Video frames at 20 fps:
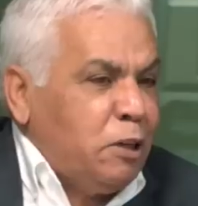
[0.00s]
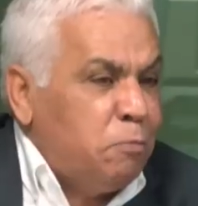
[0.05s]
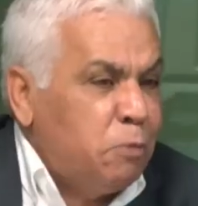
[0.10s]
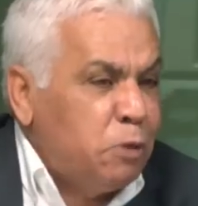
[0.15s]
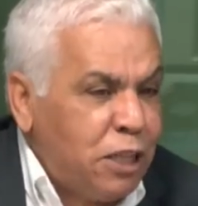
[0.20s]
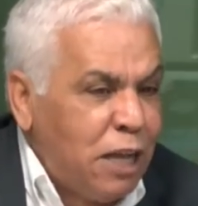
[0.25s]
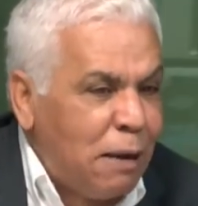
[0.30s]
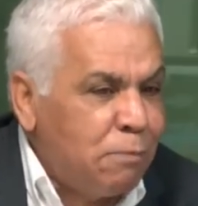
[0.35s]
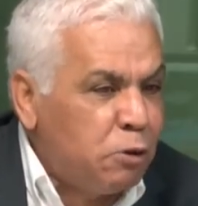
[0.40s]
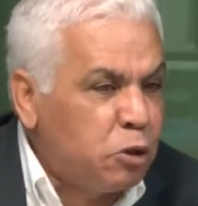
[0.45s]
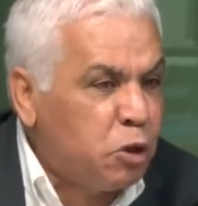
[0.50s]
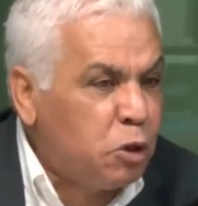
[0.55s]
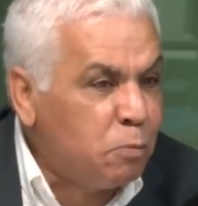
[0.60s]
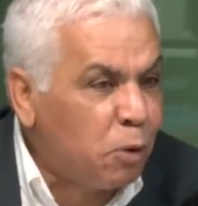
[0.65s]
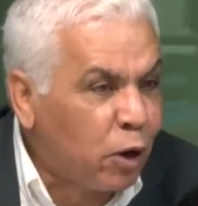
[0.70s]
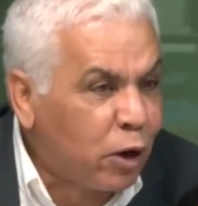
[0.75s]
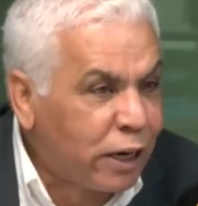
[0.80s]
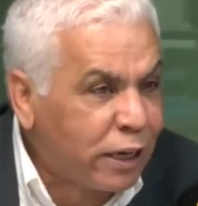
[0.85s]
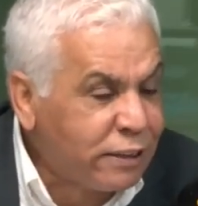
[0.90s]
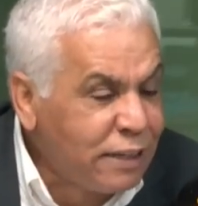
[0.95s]
تعملوا
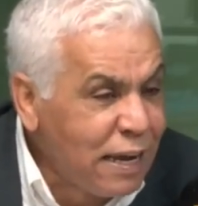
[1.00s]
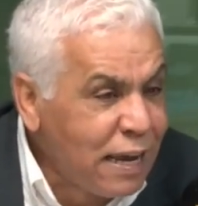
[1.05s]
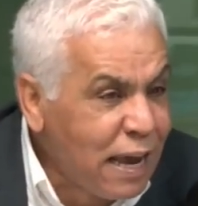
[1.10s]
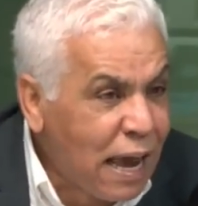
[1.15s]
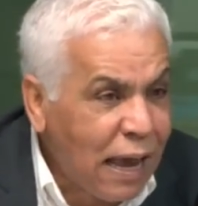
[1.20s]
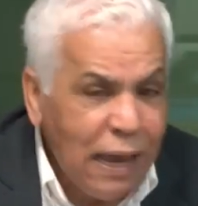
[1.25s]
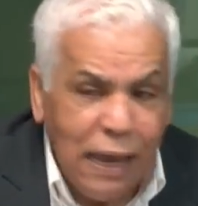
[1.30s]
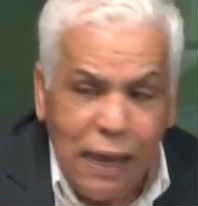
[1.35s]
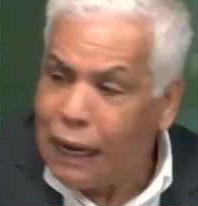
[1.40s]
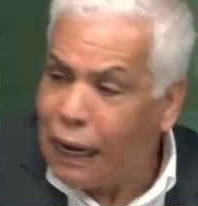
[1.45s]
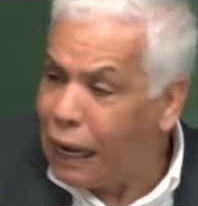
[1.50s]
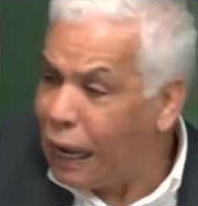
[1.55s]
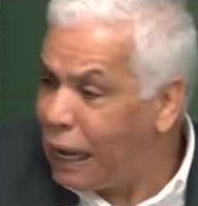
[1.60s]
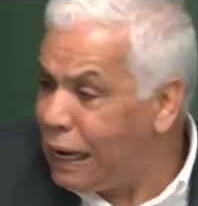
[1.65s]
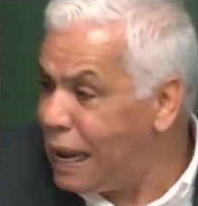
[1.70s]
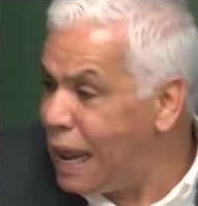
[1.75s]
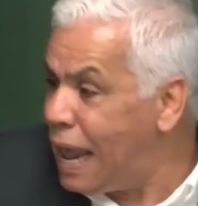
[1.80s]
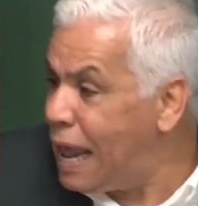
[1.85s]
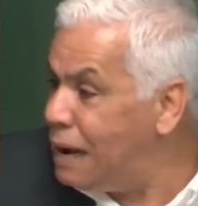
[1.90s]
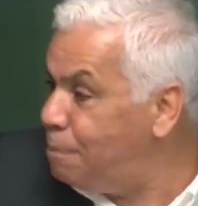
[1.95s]
ديمقراطية
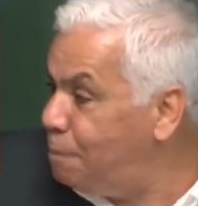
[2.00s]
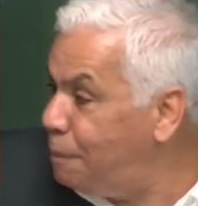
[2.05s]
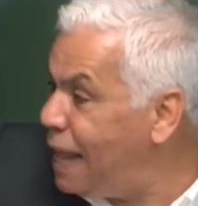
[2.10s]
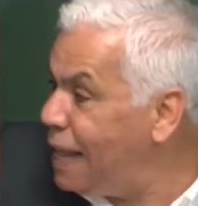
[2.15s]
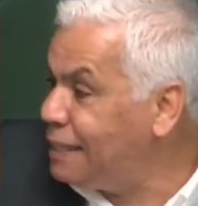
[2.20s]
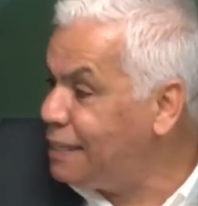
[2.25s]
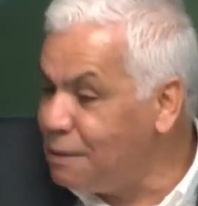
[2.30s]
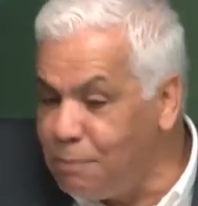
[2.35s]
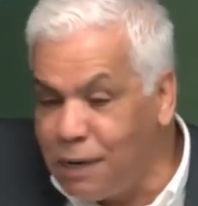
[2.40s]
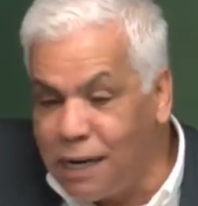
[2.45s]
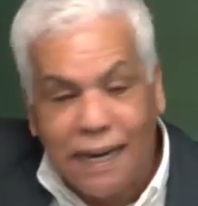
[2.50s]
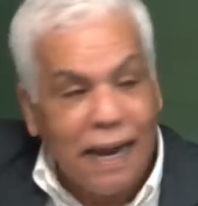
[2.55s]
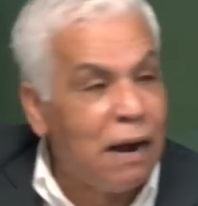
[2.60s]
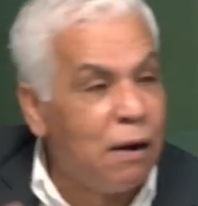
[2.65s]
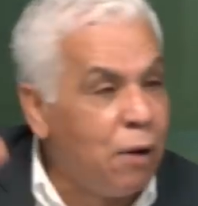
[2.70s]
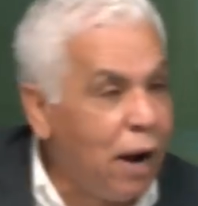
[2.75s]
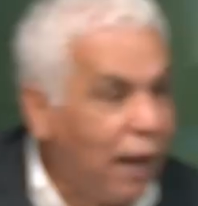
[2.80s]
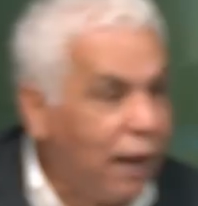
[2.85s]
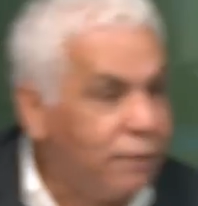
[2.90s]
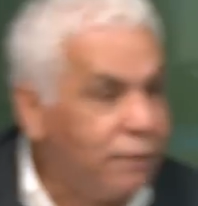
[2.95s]
خليها البلاد يملكها
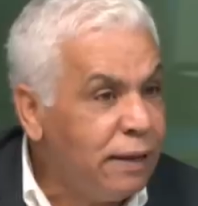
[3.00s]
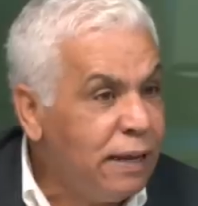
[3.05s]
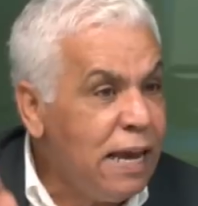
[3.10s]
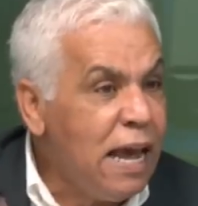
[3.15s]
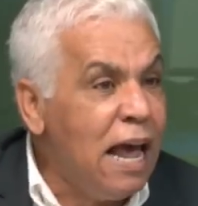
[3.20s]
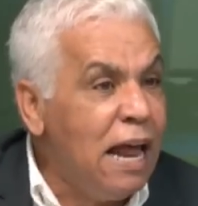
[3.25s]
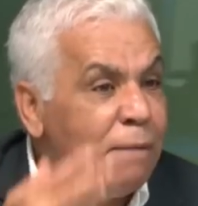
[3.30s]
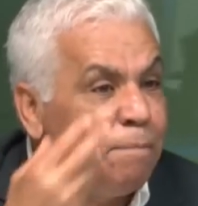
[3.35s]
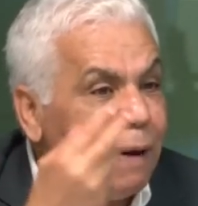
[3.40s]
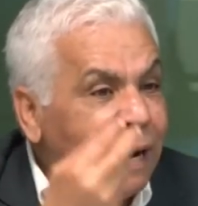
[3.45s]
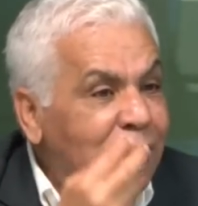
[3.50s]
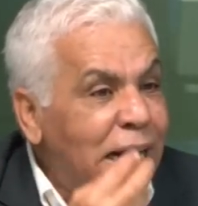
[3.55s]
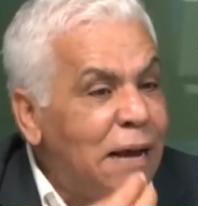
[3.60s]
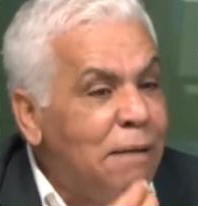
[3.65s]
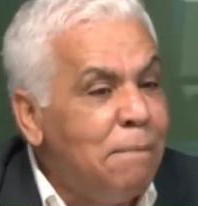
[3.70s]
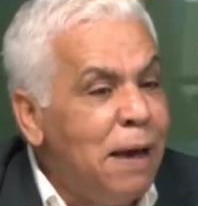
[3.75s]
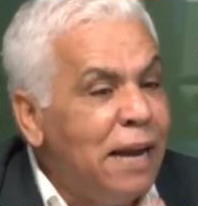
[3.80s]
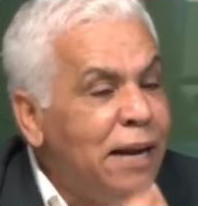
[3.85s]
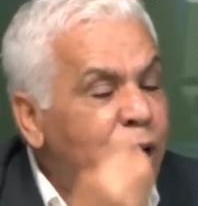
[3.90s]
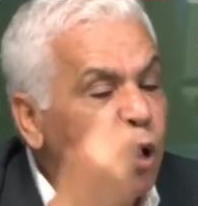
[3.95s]
واحد
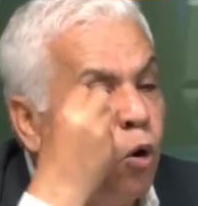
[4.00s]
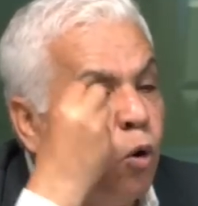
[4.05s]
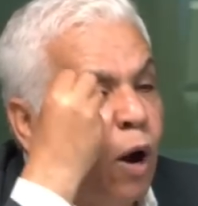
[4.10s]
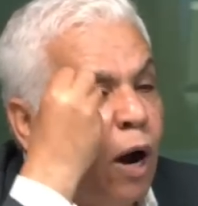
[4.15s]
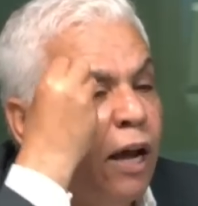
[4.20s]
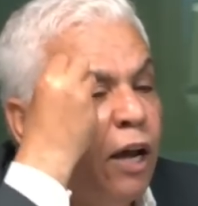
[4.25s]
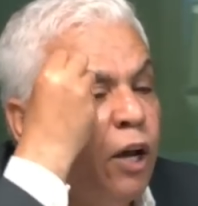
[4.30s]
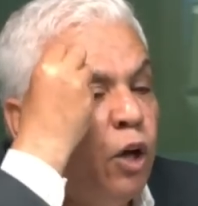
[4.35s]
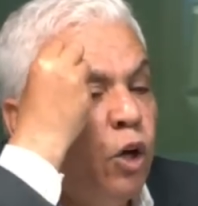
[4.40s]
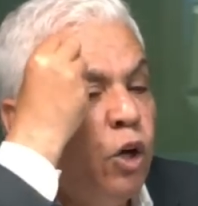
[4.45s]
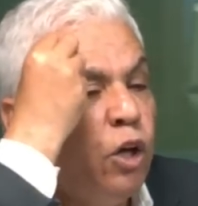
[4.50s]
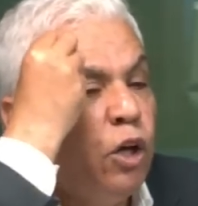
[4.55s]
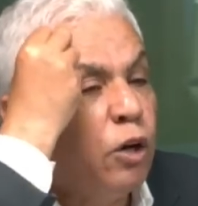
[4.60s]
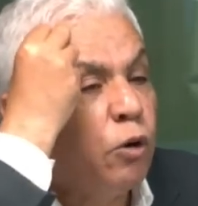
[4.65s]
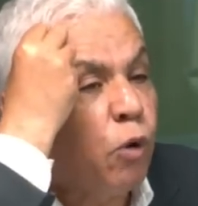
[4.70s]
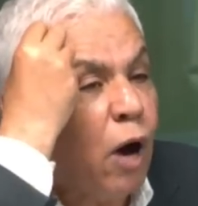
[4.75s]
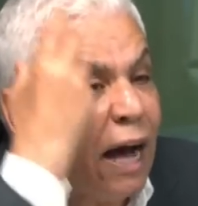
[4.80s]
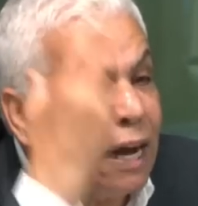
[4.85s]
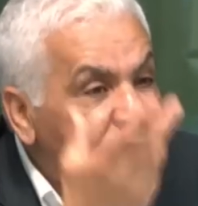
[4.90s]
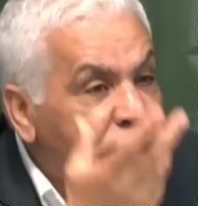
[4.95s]
البرلمان هو
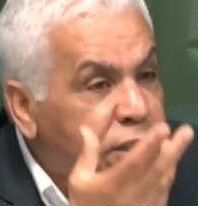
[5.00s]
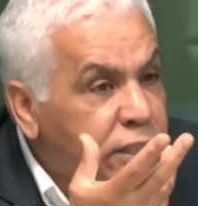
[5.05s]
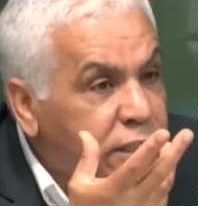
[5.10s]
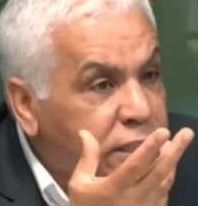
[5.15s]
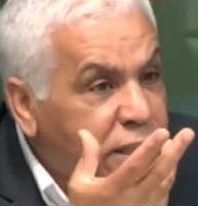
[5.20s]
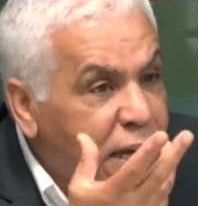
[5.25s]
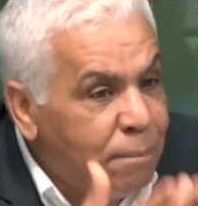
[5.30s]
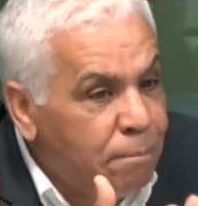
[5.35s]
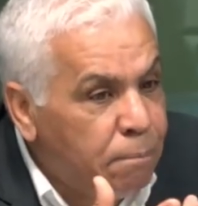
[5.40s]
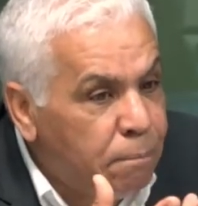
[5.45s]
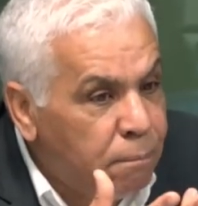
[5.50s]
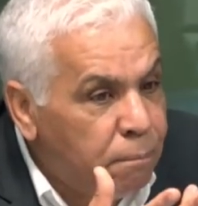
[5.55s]
يقسم